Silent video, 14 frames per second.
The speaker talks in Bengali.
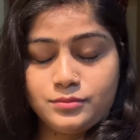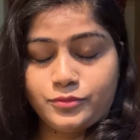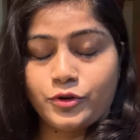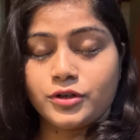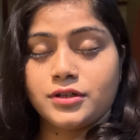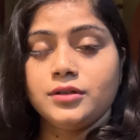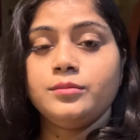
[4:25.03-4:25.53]

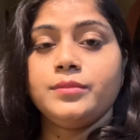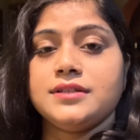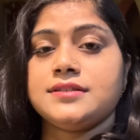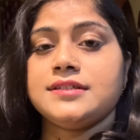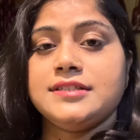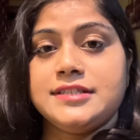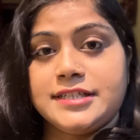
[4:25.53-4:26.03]
ফরটিন
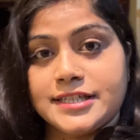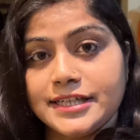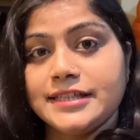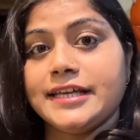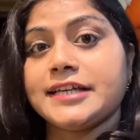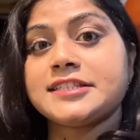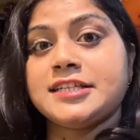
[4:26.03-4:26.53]
প্লেসের যেটা
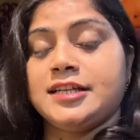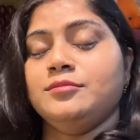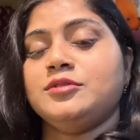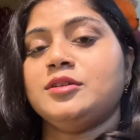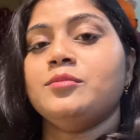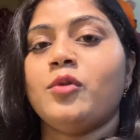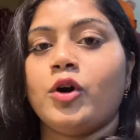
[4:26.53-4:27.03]
দেখছিলাম
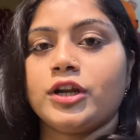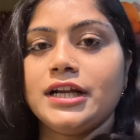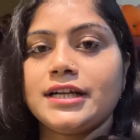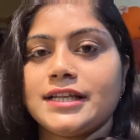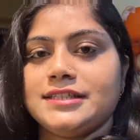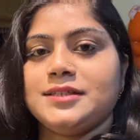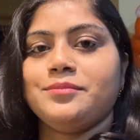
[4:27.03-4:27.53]
যে
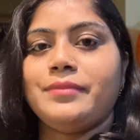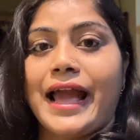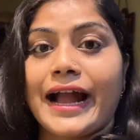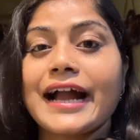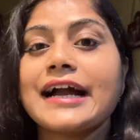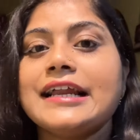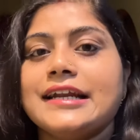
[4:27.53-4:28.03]
মডেলটা যে
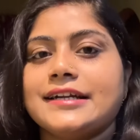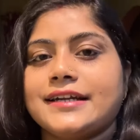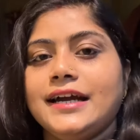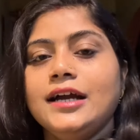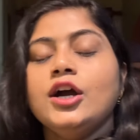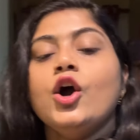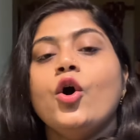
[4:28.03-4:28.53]
ব্ল্যাক
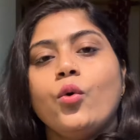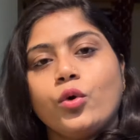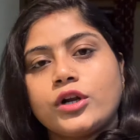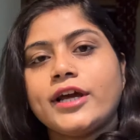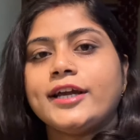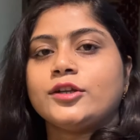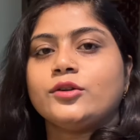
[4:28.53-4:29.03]
কালারটা
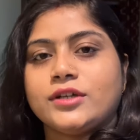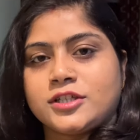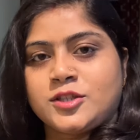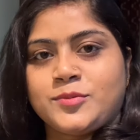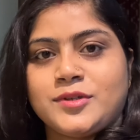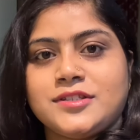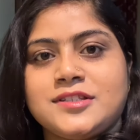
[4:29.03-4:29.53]
ওটা একটু
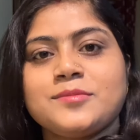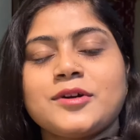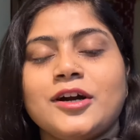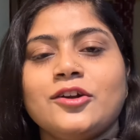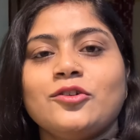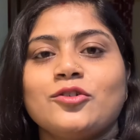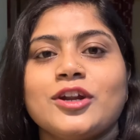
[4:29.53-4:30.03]
এক্সপেন্সিভ
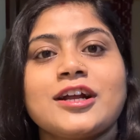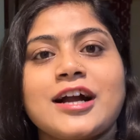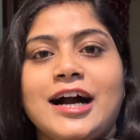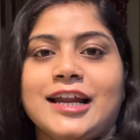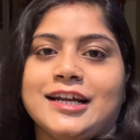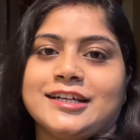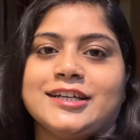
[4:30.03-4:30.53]
কারণ ওটার
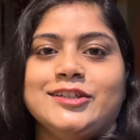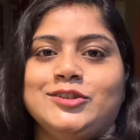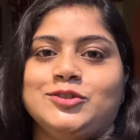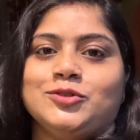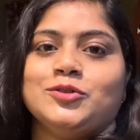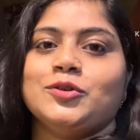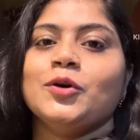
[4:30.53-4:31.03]
কালারটার
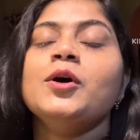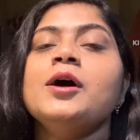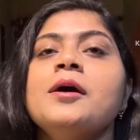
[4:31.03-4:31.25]
জন্য